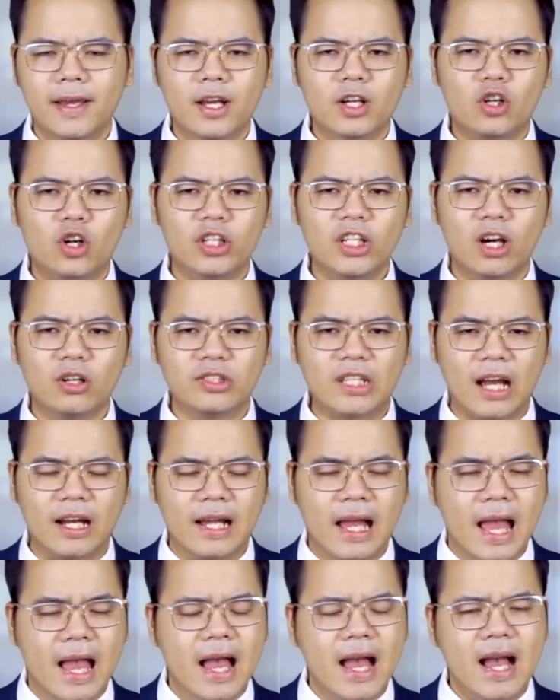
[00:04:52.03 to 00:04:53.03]
Có điều rằng,
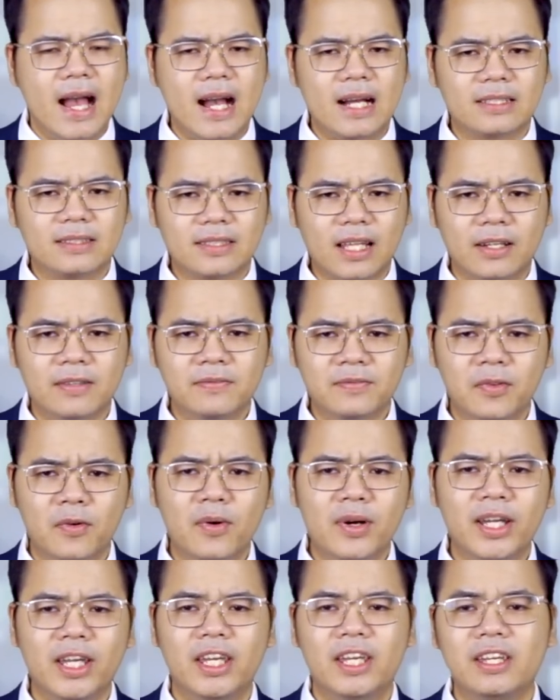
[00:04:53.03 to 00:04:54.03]
hàng tấn vũ
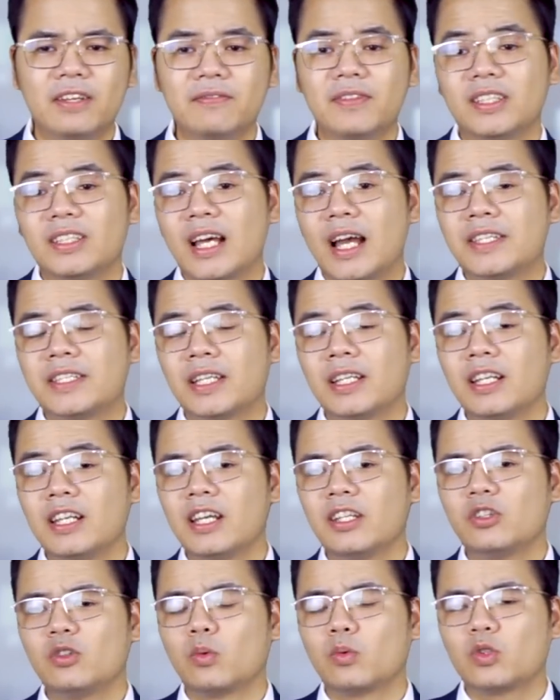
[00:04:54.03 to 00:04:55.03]
khí và tài chính
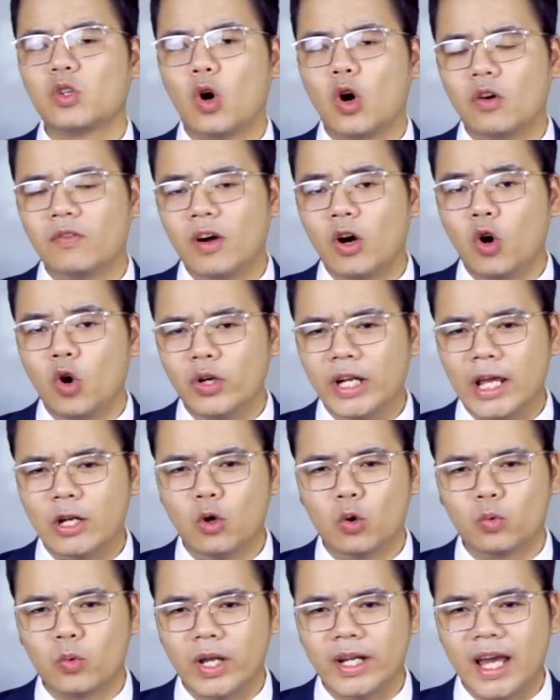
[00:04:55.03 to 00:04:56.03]
liên tục đổ vào hố đen
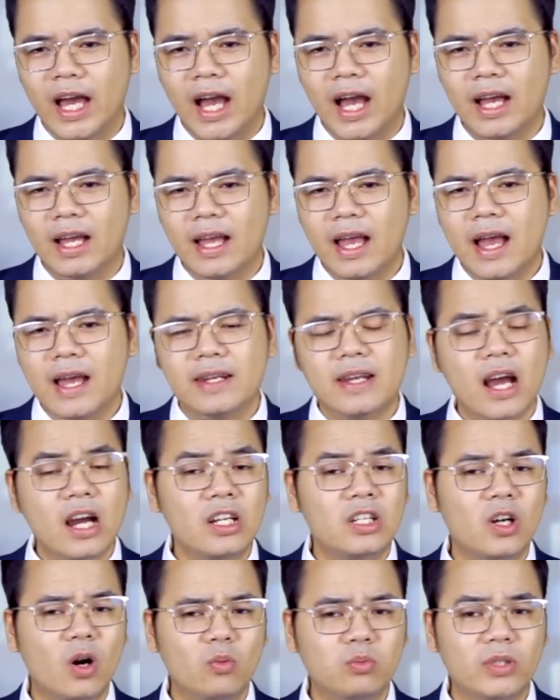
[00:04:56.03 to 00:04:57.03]
Ukraine đã
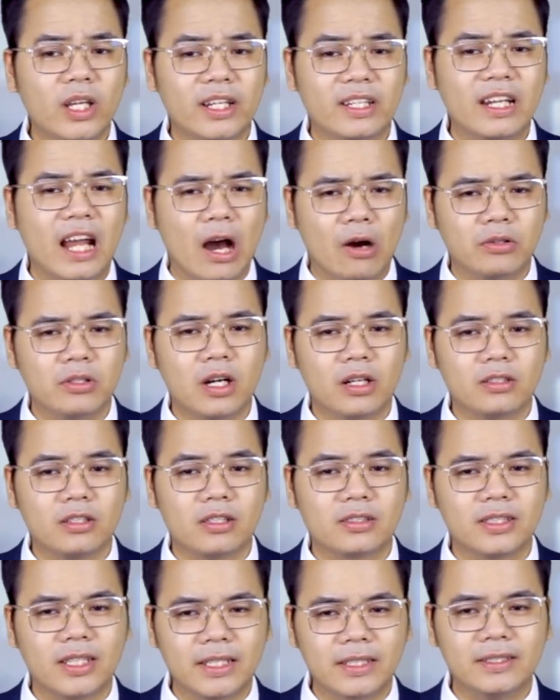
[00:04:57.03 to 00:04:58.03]
không thể đảo ngược
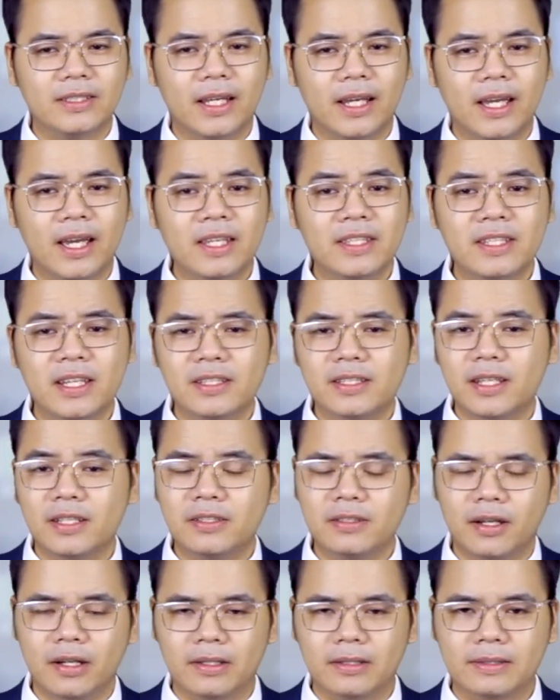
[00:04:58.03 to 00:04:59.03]
được tình thế trên chiến
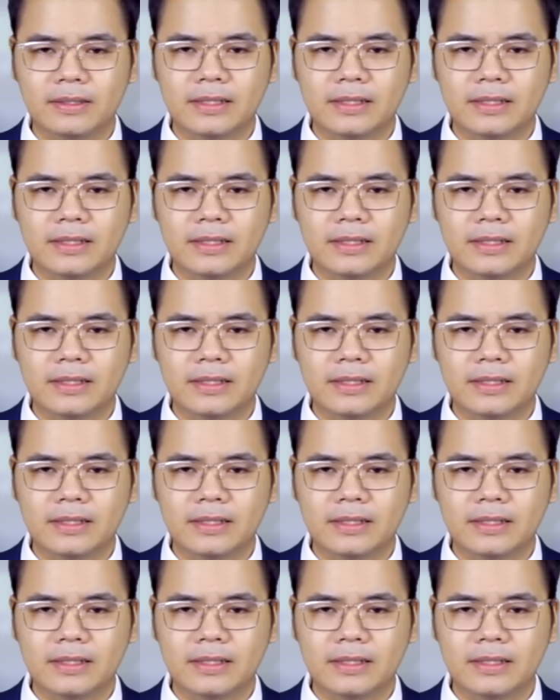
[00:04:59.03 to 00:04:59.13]
trường.